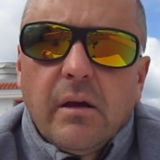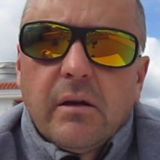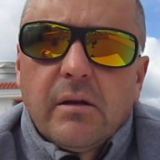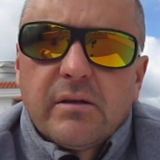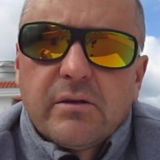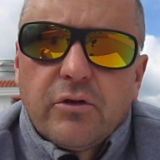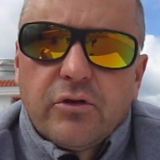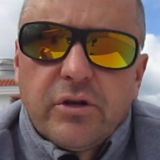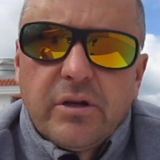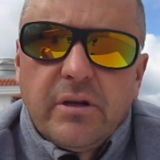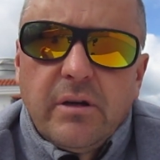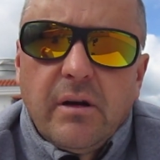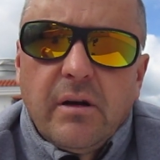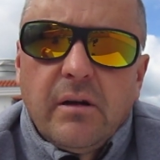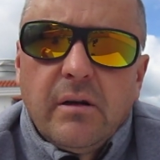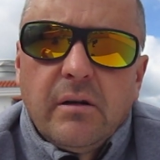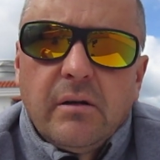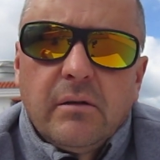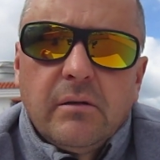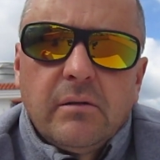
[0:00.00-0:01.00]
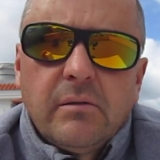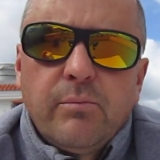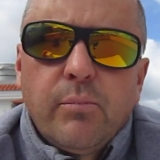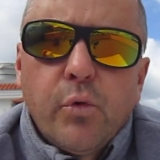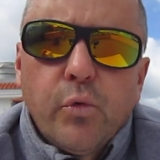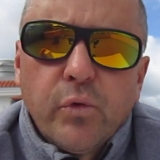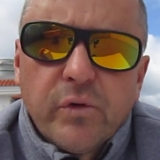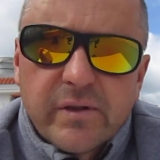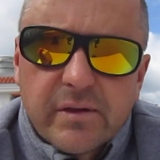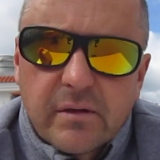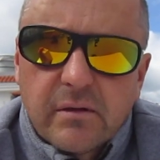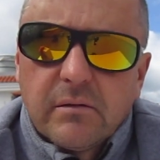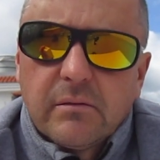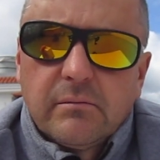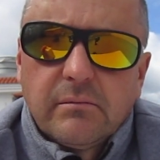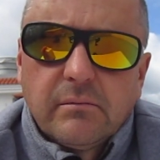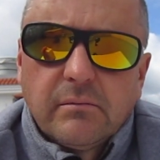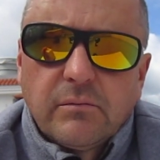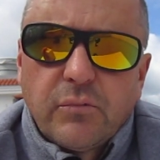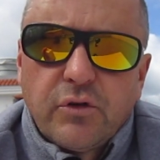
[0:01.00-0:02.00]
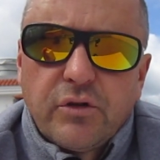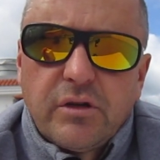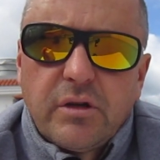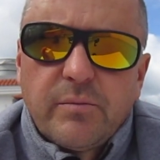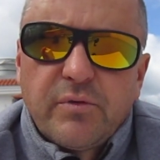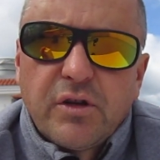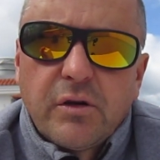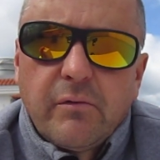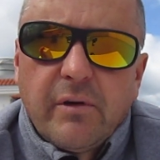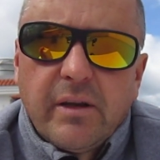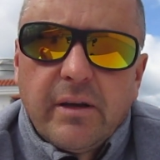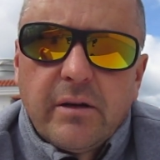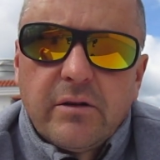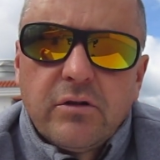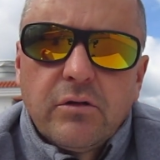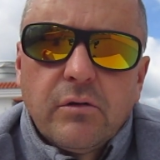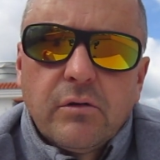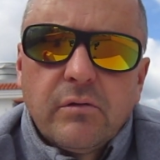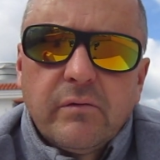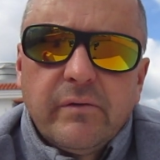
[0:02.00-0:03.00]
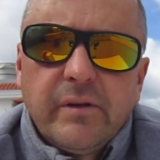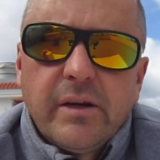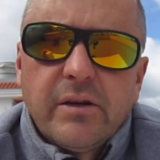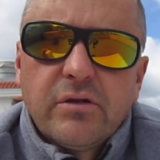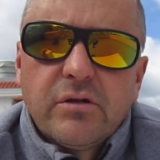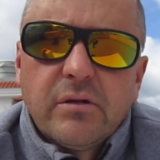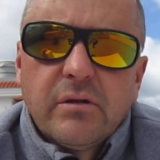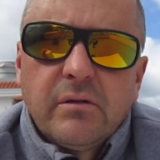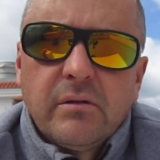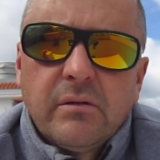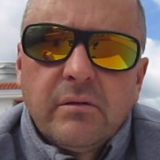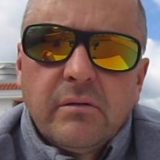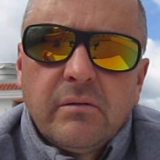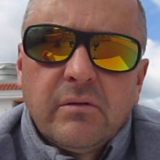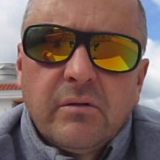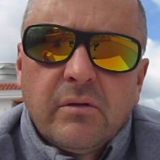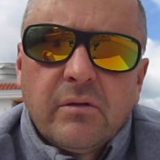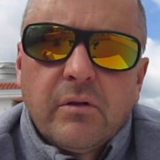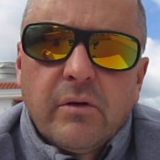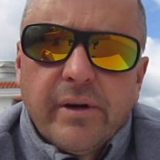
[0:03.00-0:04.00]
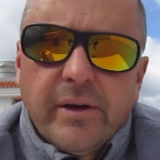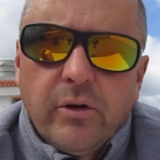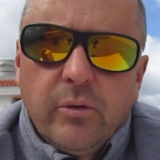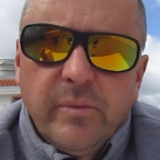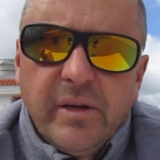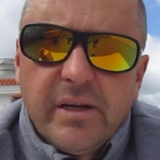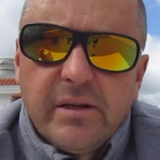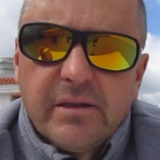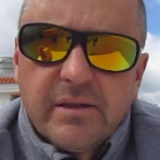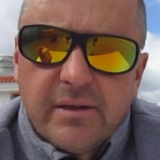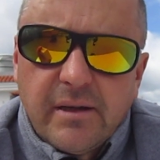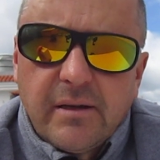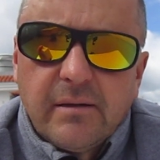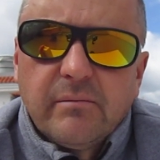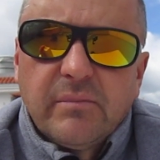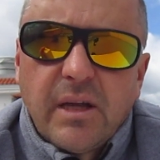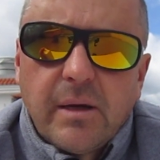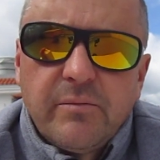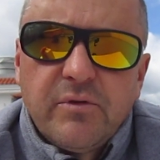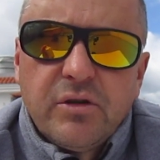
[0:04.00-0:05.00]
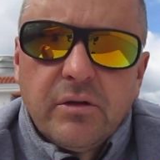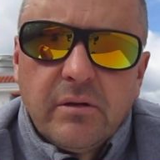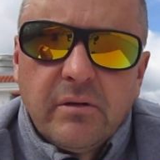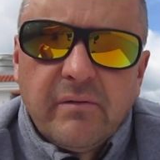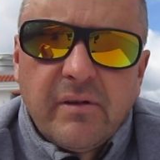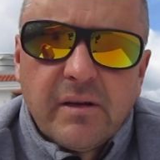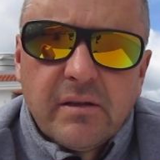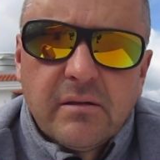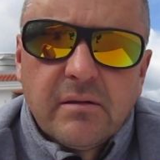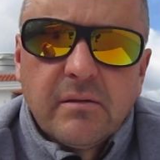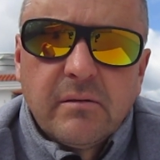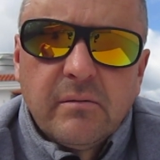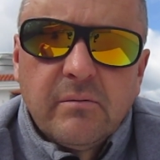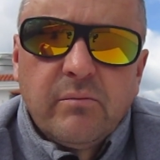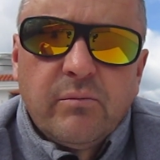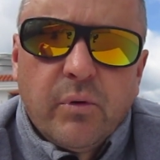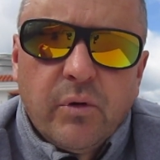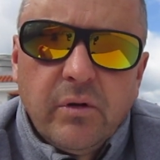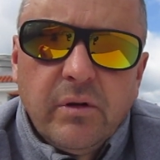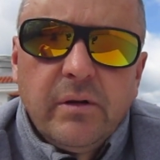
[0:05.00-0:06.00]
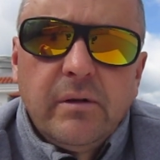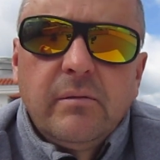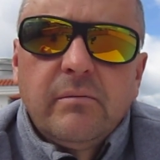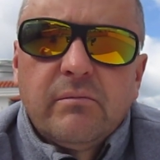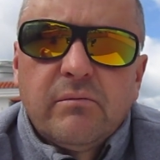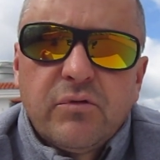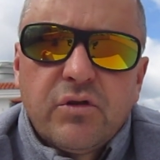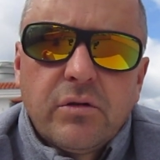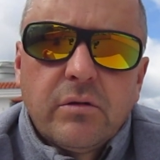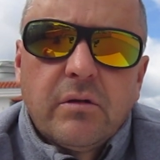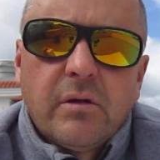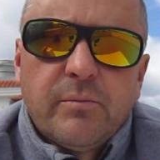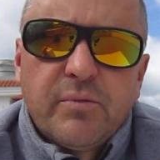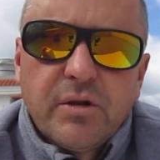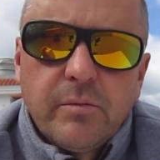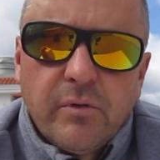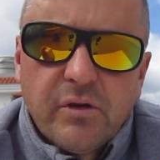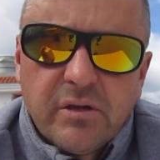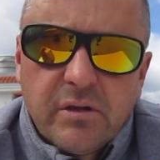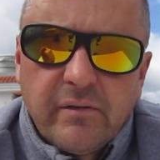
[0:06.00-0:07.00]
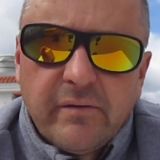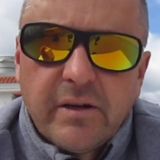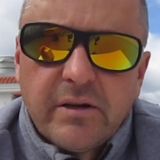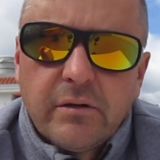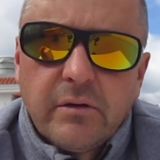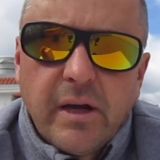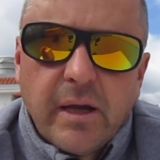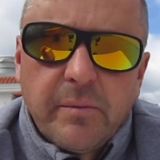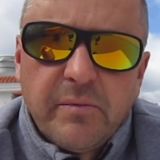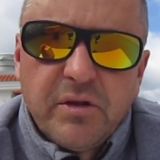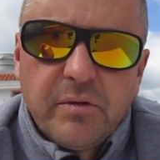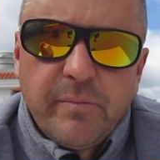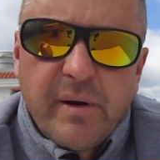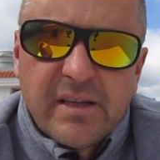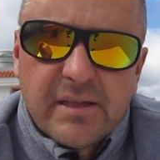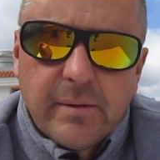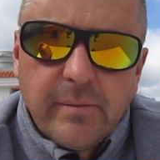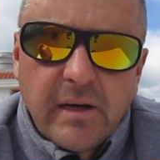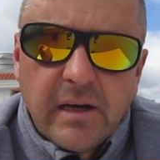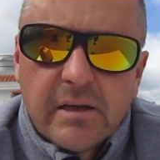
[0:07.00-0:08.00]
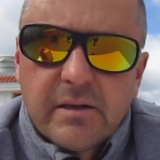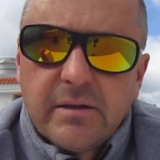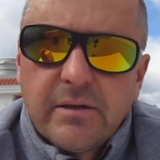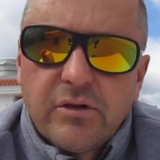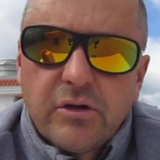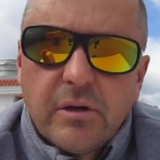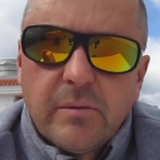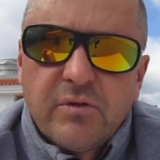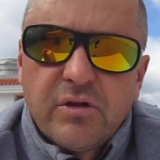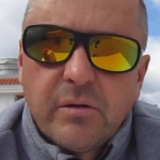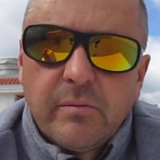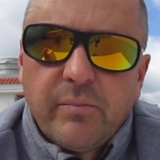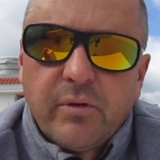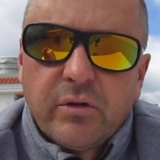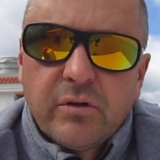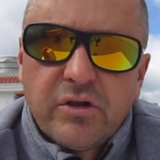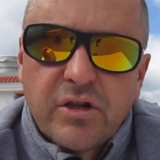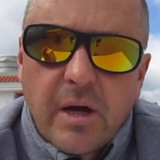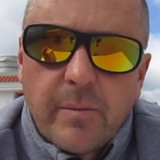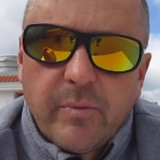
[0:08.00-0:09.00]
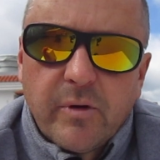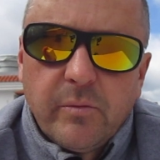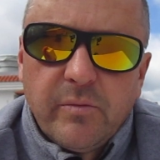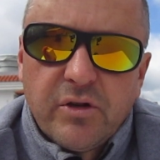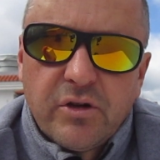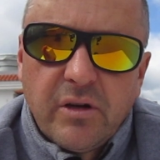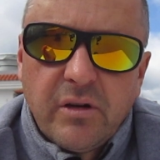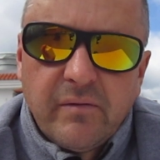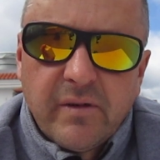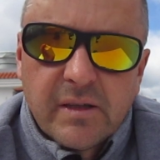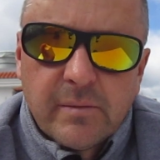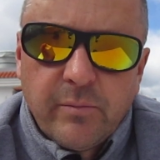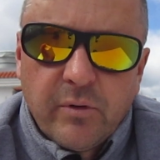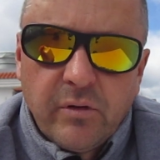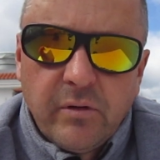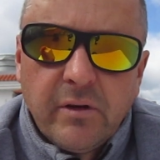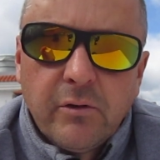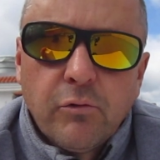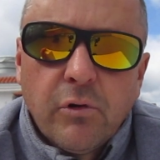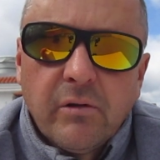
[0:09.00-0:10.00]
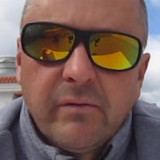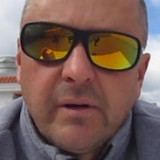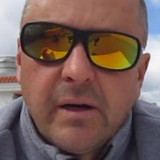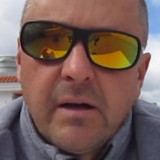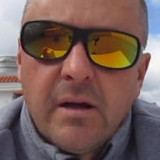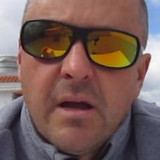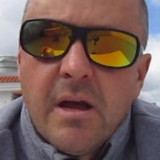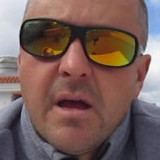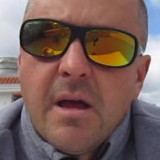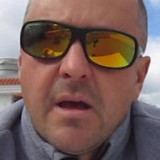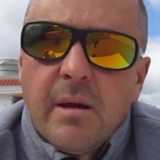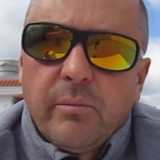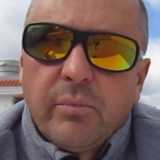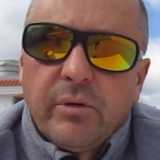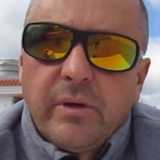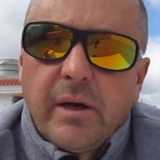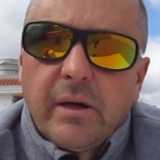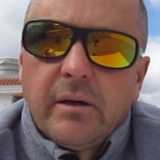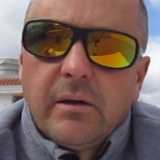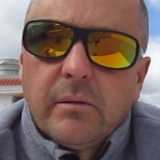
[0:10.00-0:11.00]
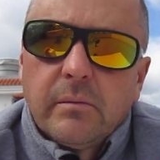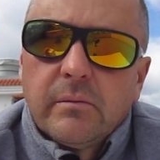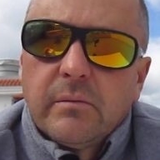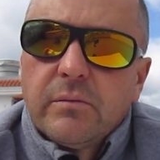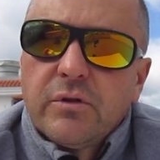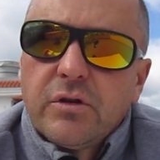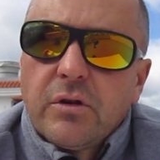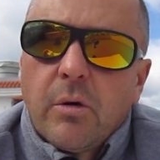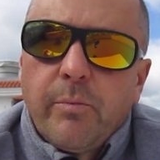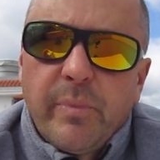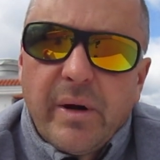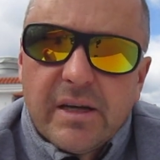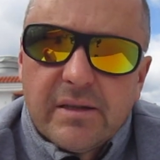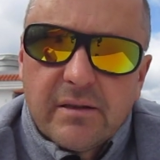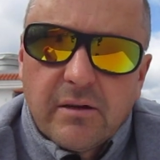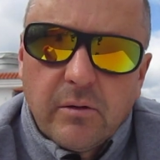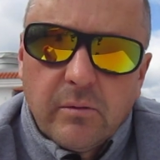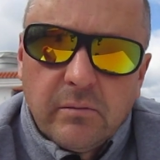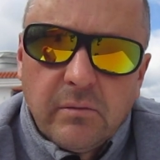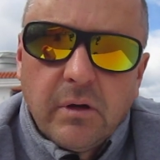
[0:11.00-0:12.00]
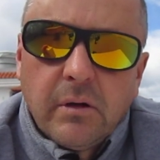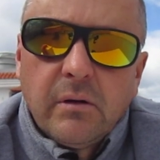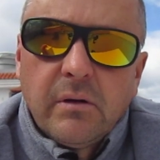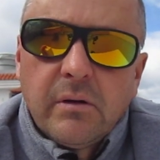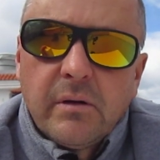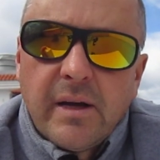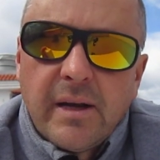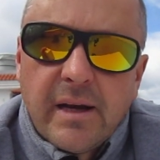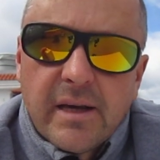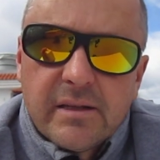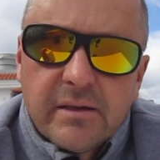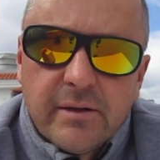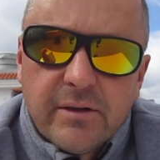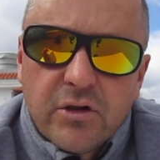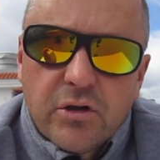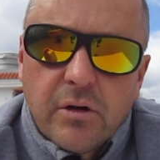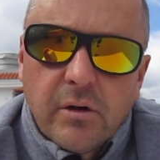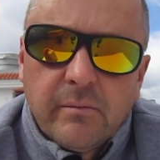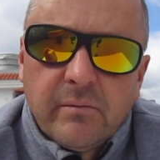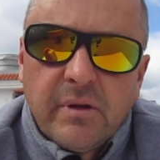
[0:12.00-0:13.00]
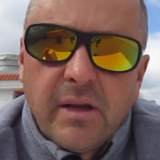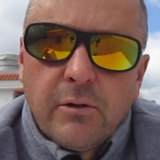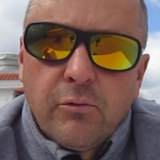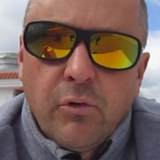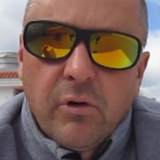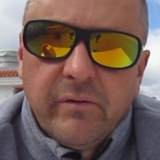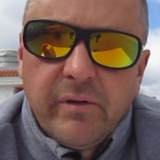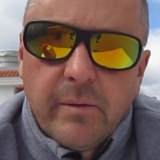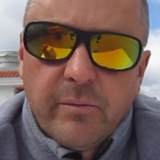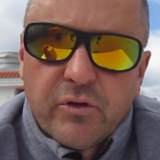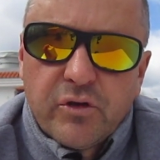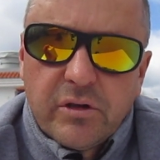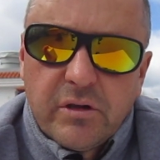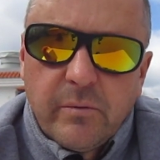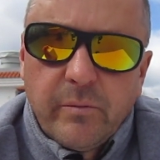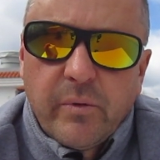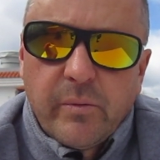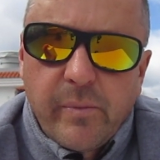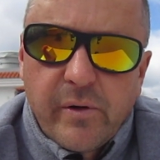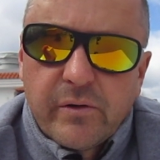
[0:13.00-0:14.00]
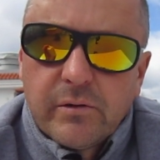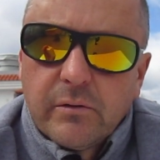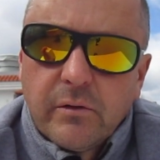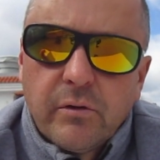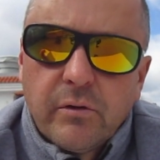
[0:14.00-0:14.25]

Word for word: schorzenia płuc. Możecie przykładać go również do chorego miejsca, tam gdzie Was boli, czy to przymocować go jakimś pasem elastycznym, czy pod czapką, jeżeli Was boli głowa, pod jakąś opaską elastyczną na głowie możecie po prostu